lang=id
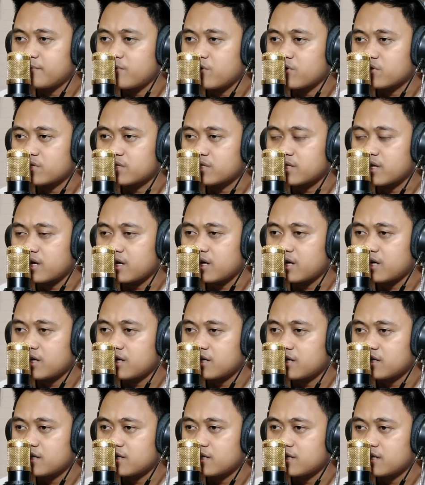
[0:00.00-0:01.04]
bocah
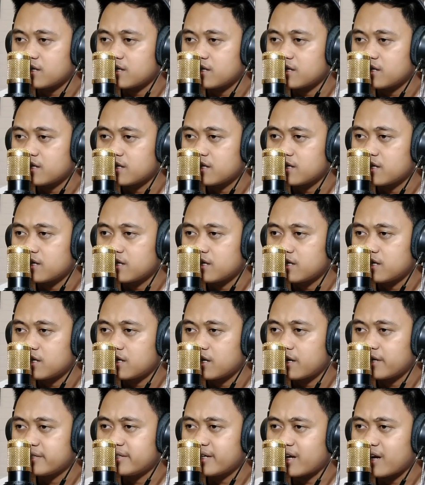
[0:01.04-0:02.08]

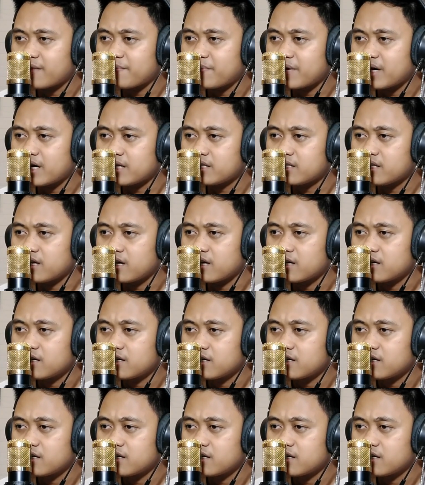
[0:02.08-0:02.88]
Ngejar apa anda?